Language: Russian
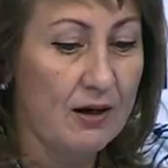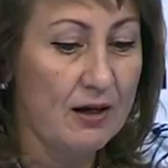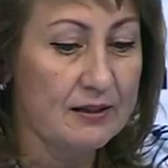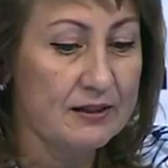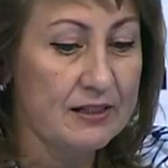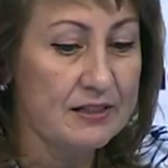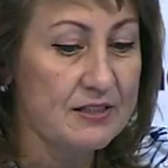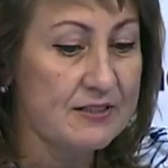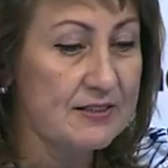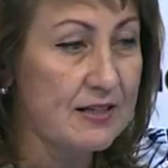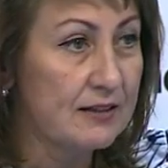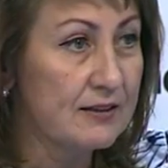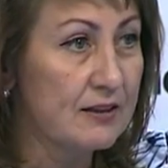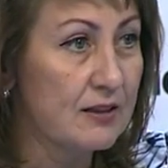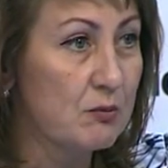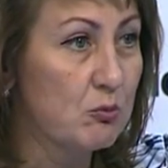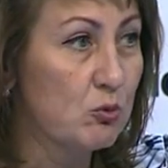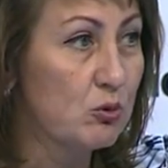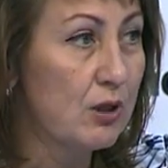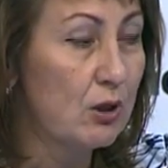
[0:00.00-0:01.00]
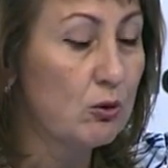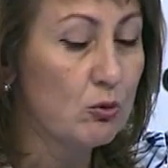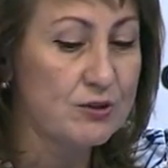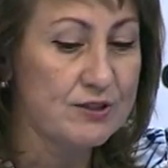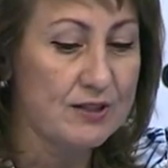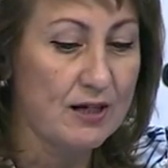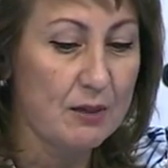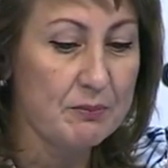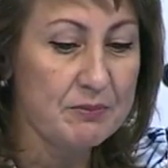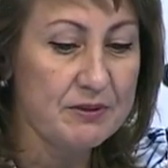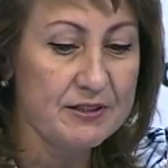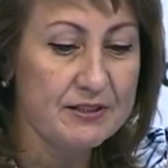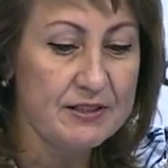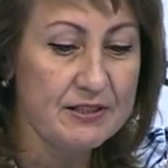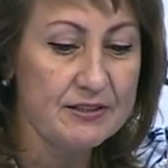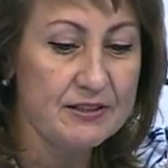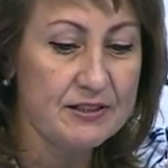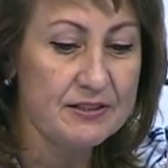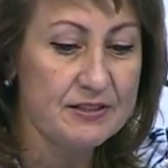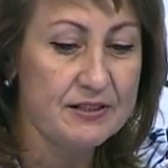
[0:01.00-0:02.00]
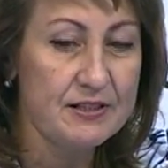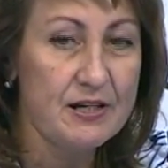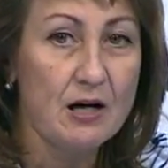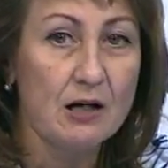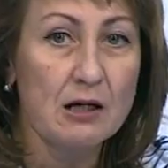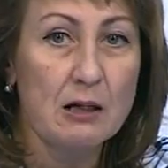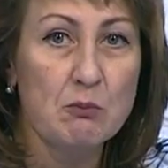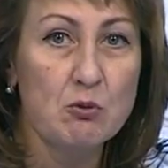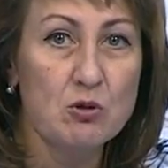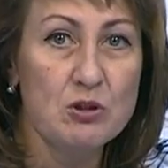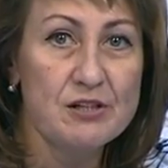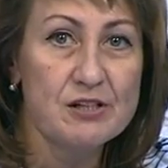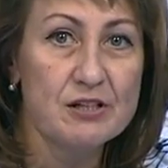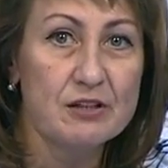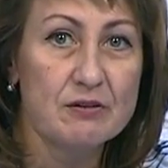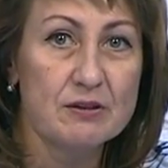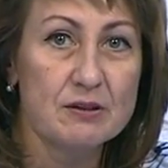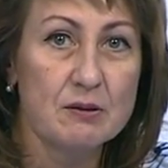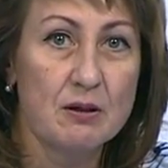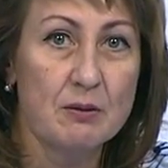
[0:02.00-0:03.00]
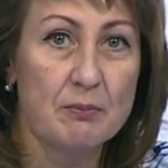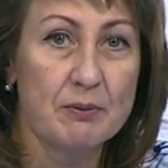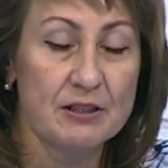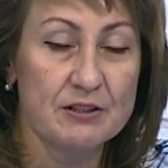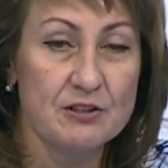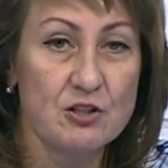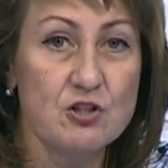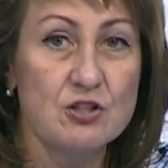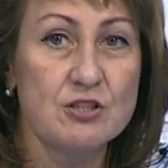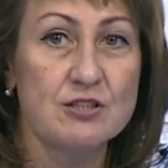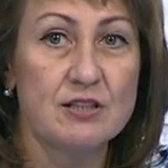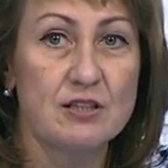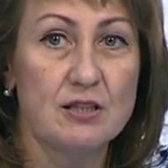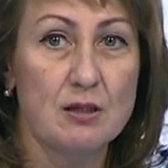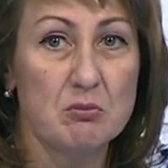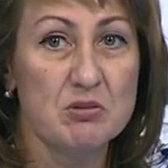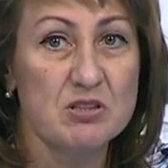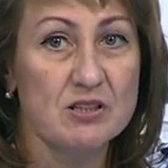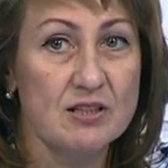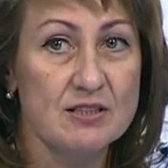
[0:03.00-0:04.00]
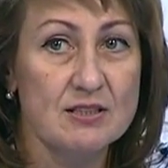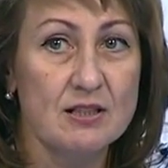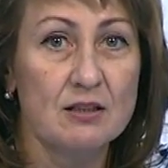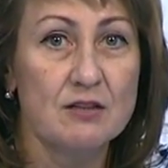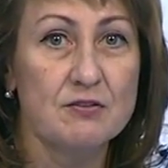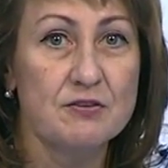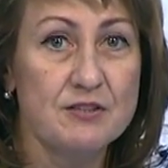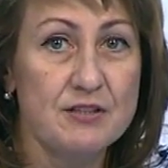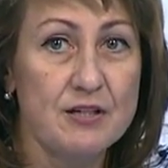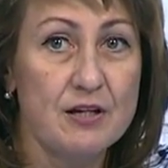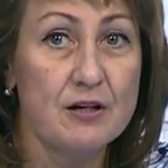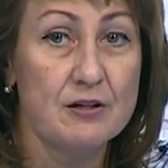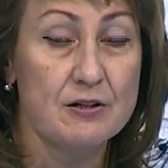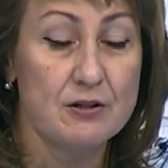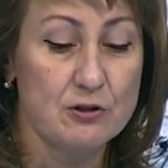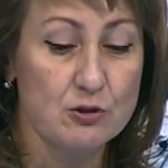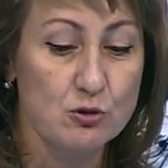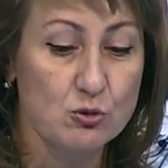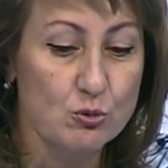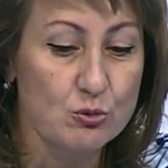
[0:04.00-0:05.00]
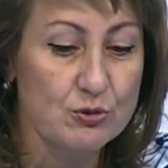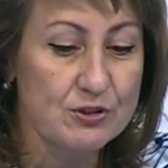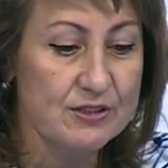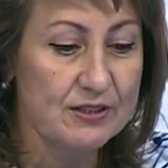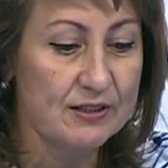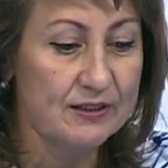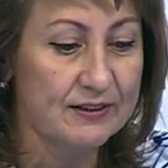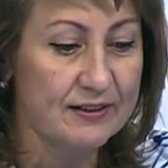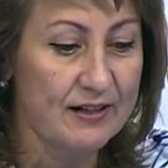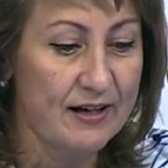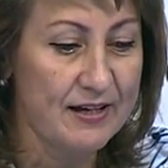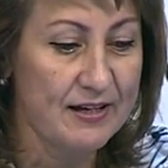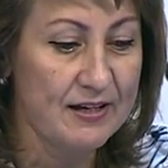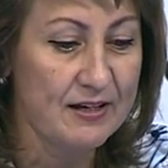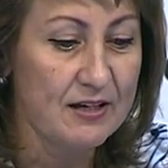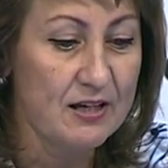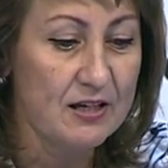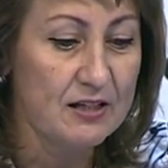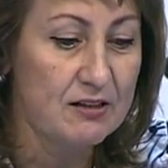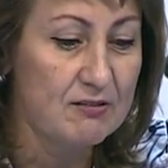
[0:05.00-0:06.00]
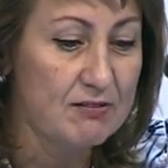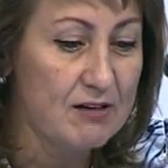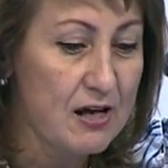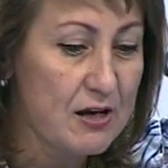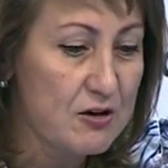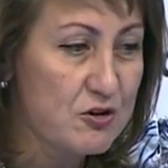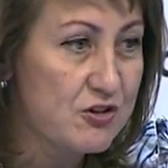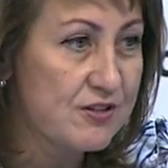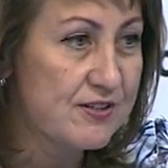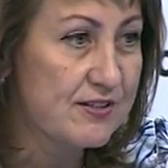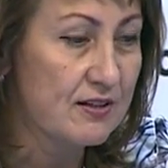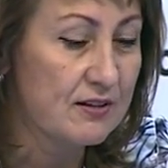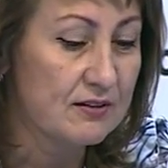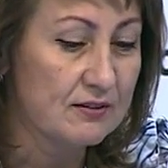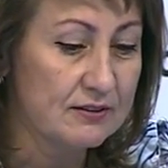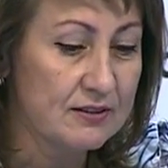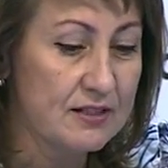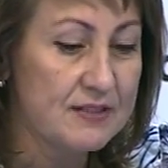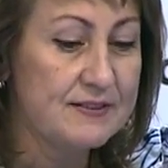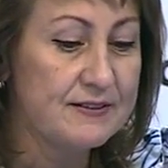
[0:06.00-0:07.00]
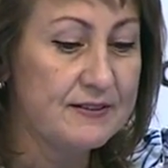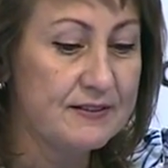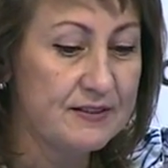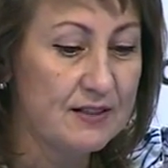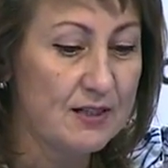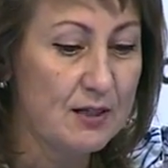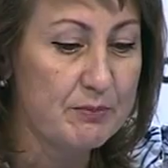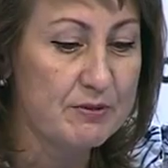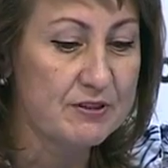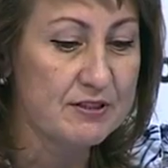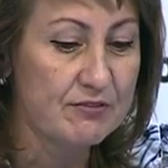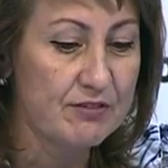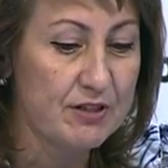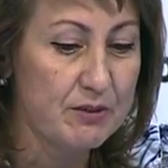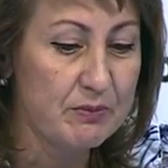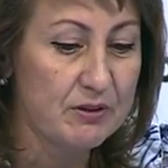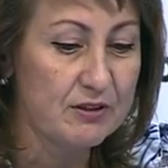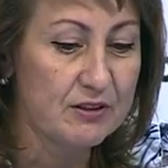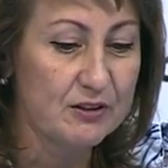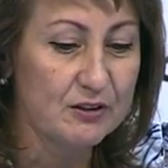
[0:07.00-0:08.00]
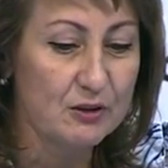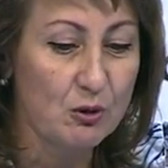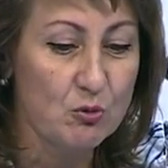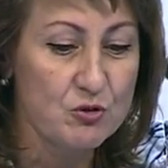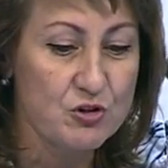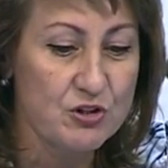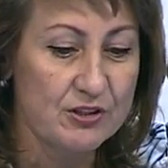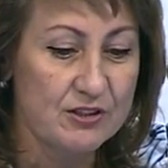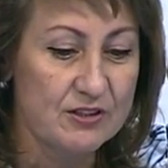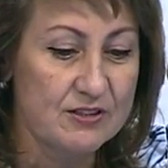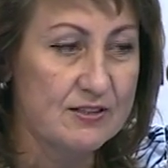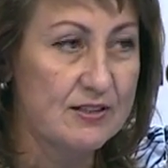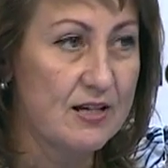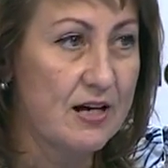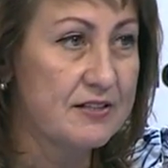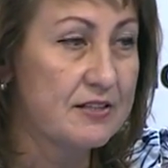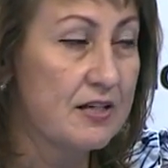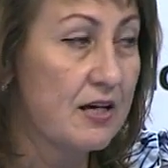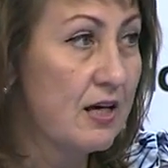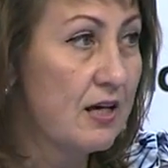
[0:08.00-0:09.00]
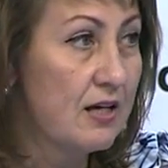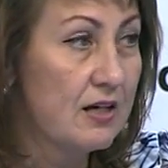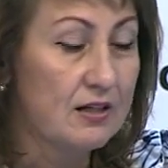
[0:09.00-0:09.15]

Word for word: Организаторам удалось объединить и аккумулировать практически, я бы сказала, все ресурсы края, являющиеся носителями современных научных знаний.